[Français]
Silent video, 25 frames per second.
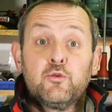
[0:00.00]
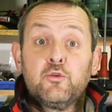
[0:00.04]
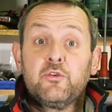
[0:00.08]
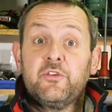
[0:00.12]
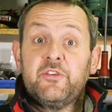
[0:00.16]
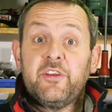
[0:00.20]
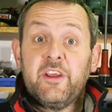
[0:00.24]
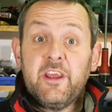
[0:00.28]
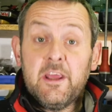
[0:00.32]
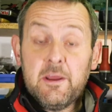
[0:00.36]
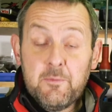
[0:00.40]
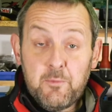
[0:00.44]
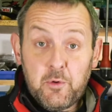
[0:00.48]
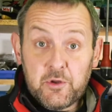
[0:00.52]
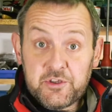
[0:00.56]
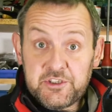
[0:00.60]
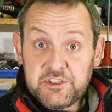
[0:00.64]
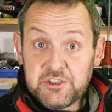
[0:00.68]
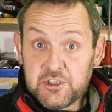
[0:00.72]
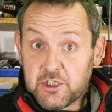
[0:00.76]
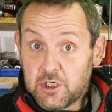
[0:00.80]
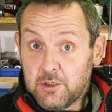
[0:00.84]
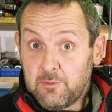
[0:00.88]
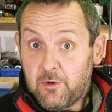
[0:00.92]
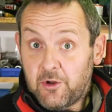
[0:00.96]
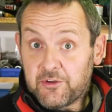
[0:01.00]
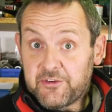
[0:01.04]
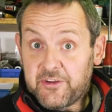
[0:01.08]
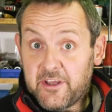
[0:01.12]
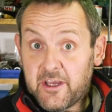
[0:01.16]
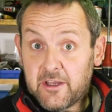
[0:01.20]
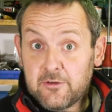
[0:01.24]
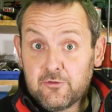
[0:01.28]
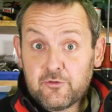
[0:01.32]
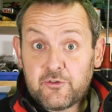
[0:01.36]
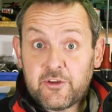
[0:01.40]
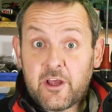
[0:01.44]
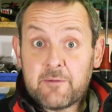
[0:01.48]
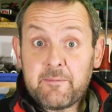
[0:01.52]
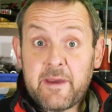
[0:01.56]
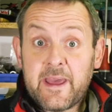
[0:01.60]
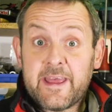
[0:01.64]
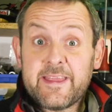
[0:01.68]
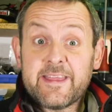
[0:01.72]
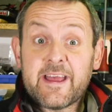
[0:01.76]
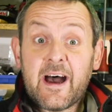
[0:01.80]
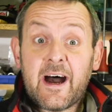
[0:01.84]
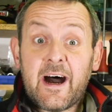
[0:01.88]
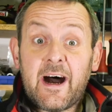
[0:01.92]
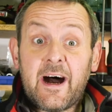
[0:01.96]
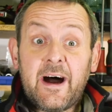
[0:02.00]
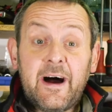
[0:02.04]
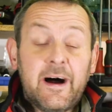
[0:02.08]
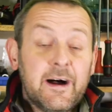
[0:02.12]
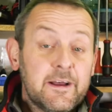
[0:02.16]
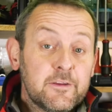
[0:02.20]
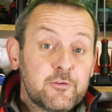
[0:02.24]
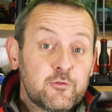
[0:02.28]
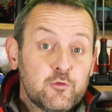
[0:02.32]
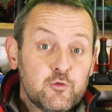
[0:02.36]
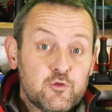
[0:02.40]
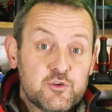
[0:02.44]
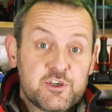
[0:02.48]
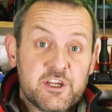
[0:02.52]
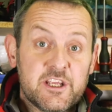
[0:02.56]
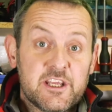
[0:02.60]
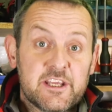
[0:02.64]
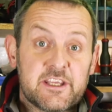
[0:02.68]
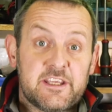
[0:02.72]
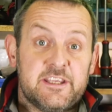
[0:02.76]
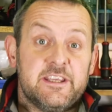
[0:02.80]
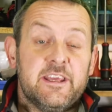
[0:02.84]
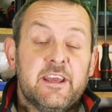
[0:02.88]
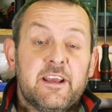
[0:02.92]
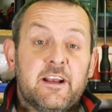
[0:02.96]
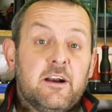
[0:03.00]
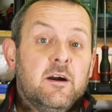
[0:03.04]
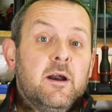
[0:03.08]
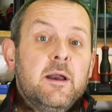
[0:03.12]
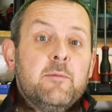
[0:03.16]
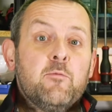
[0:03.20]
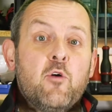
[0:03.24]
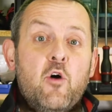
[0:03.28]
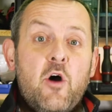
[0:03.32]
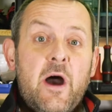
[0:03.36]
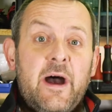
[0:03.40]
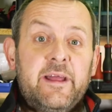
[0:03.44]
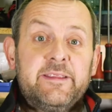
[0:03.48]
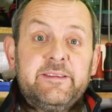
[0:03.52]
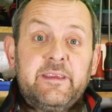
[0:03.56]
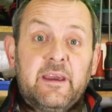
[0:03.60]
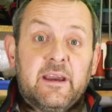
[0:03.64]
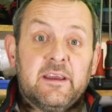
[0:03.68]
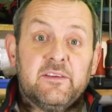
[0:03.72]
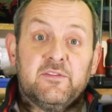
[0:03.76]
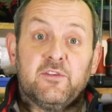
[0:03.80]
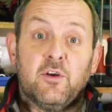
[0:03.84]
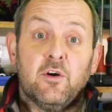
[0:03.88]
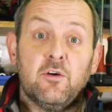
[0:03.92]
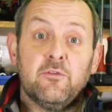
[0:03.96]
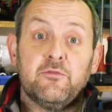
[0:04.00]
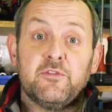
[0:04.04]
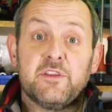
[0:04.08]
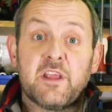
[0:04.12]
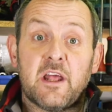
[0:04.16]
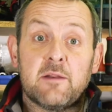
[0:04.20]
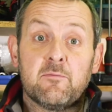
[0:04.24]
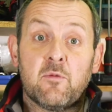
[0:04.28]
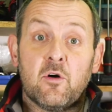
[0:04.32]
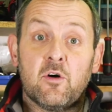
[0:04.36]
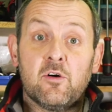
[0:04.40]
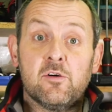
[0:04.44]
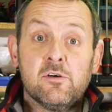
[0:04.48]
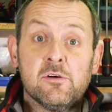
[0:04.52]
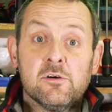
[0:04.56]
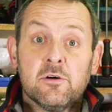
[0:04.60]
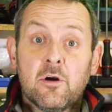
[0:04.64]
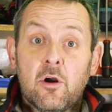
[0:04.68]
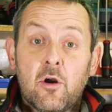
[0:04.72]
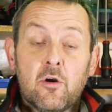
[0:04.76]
ces petits commentaires nous amènent à un sujet qui est quand même intéressant finalement.